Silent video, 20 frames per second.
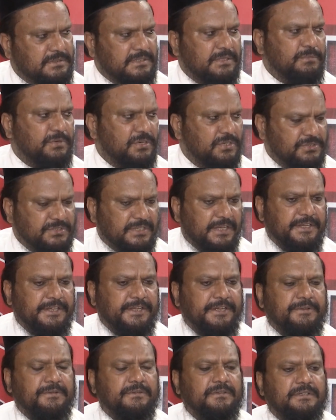तो बहुत सारे
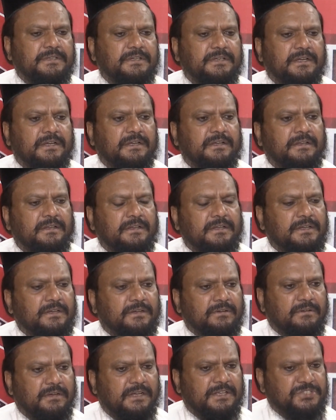ये
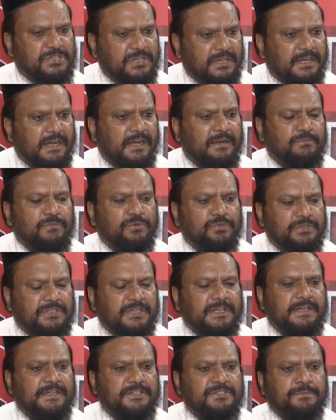अच्छे काम होते
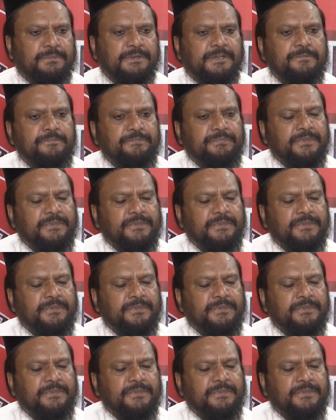हैं इसमें